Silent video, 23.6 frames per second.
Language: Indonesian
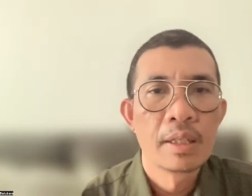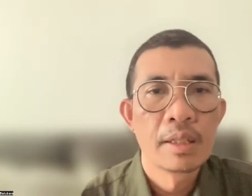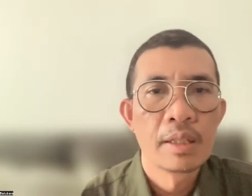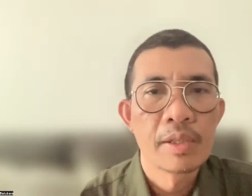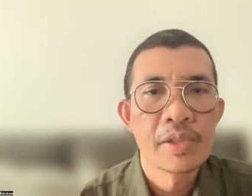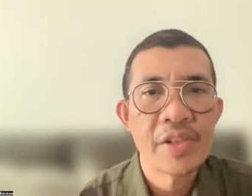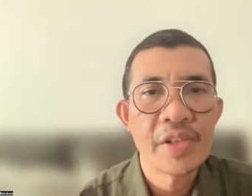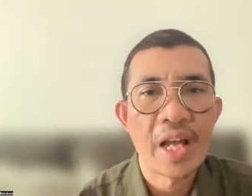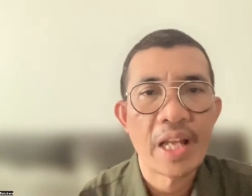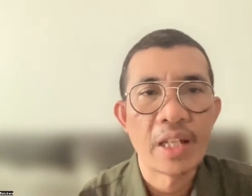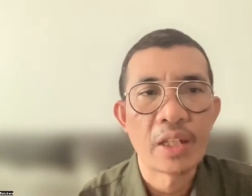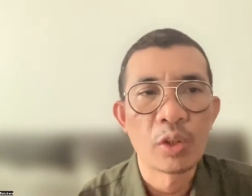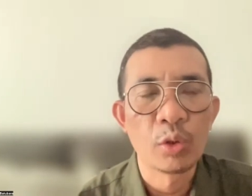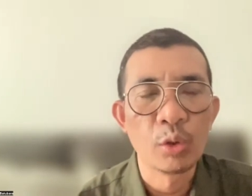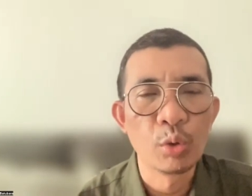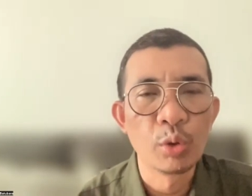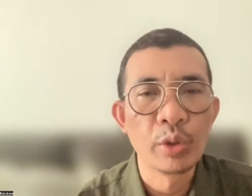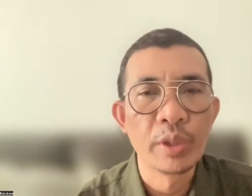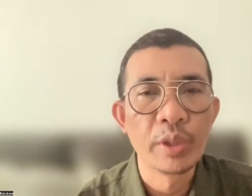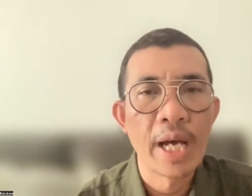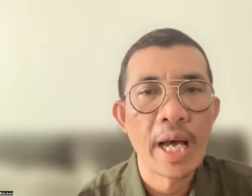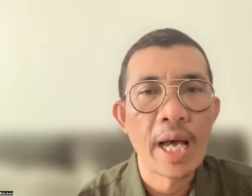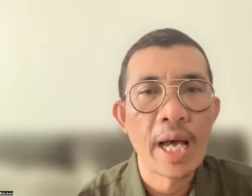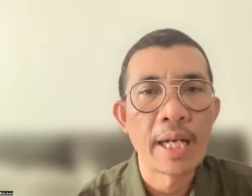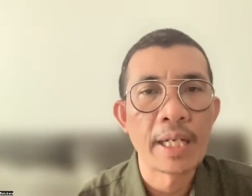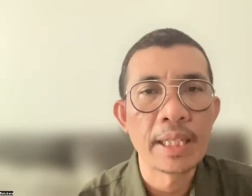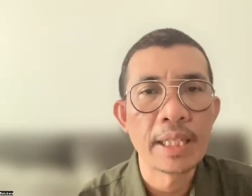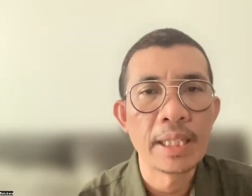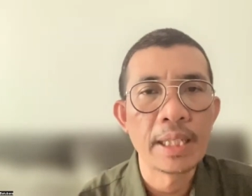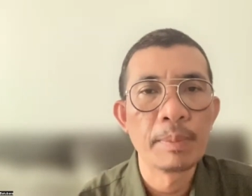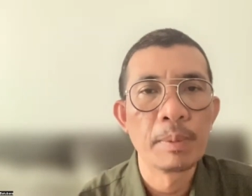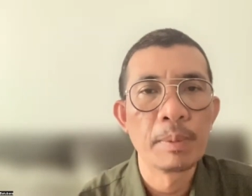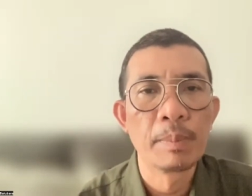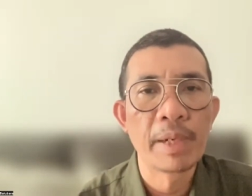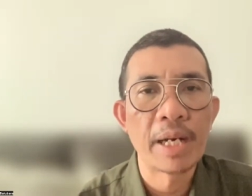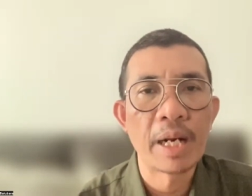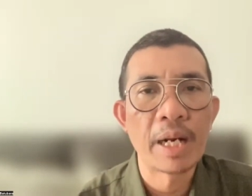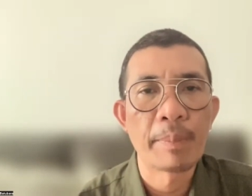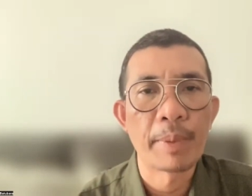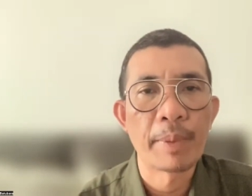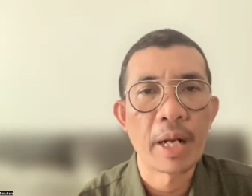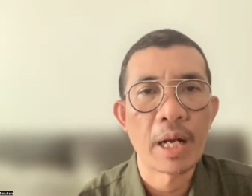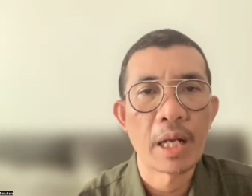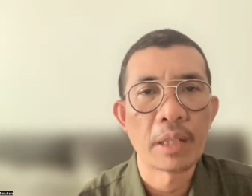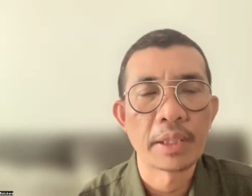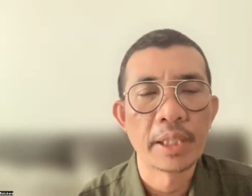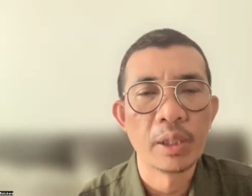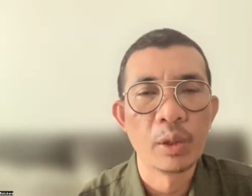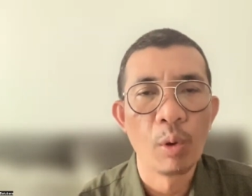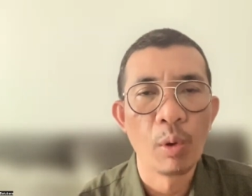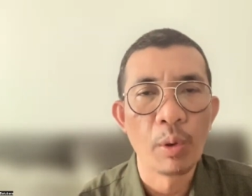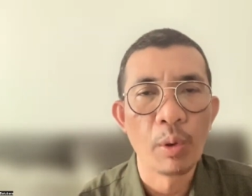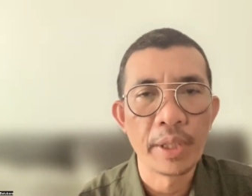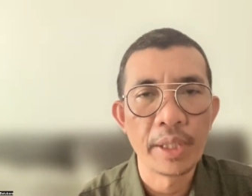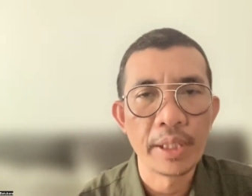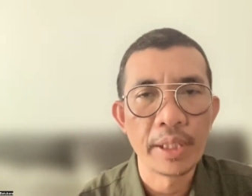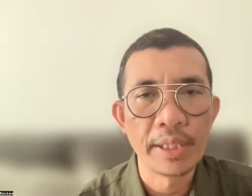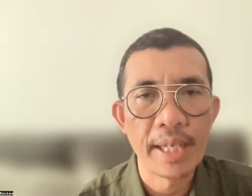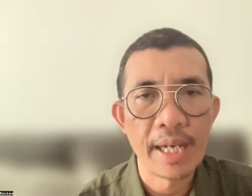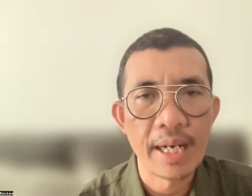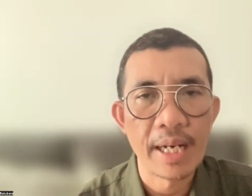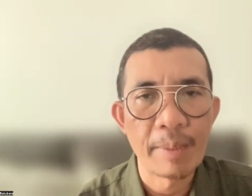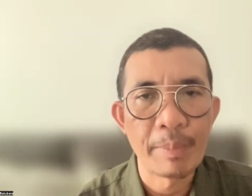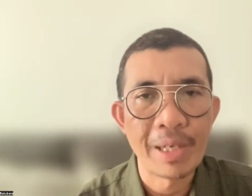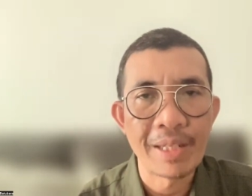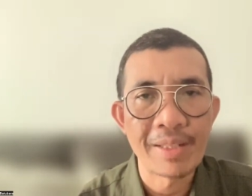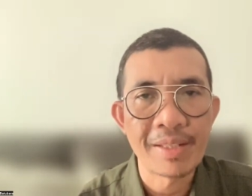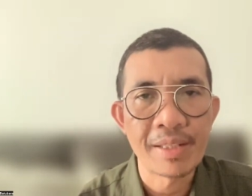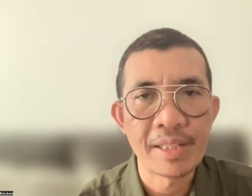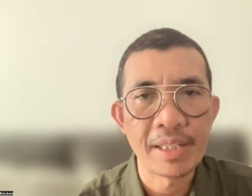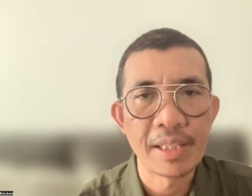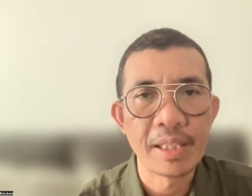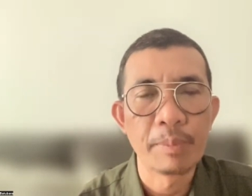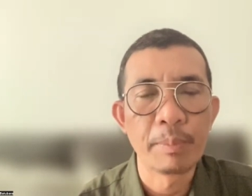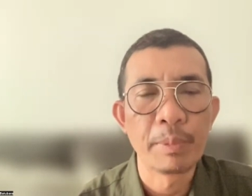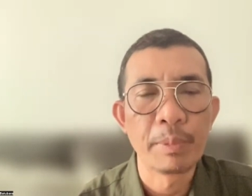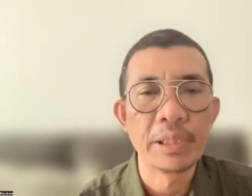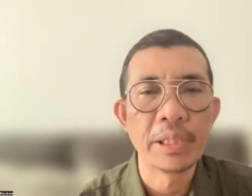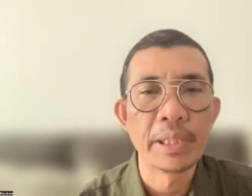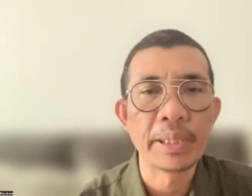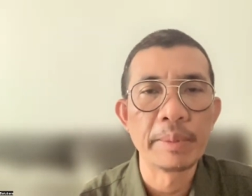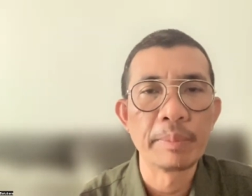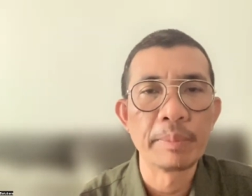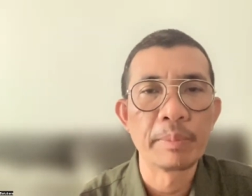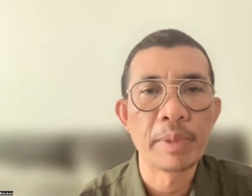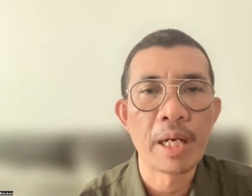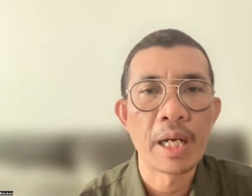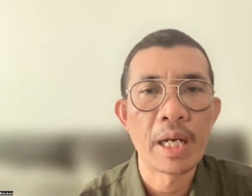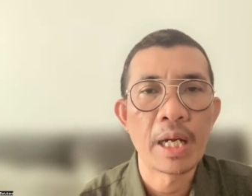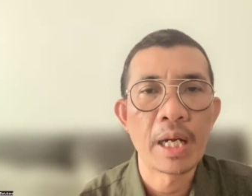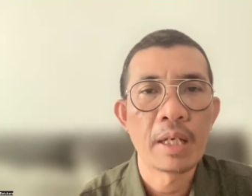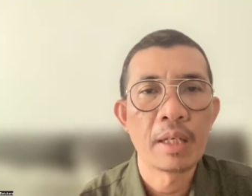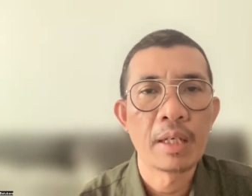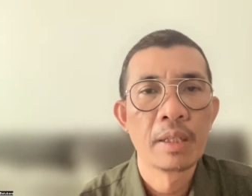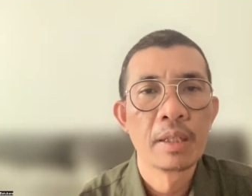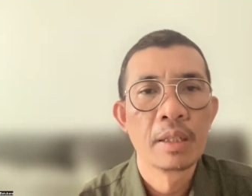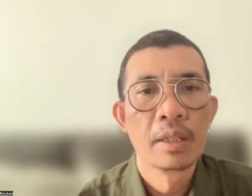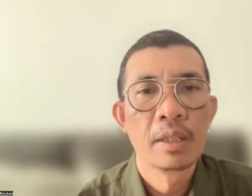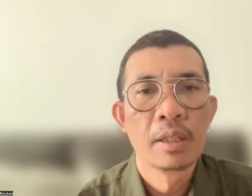satu dari beberapa kategori yang masih menerima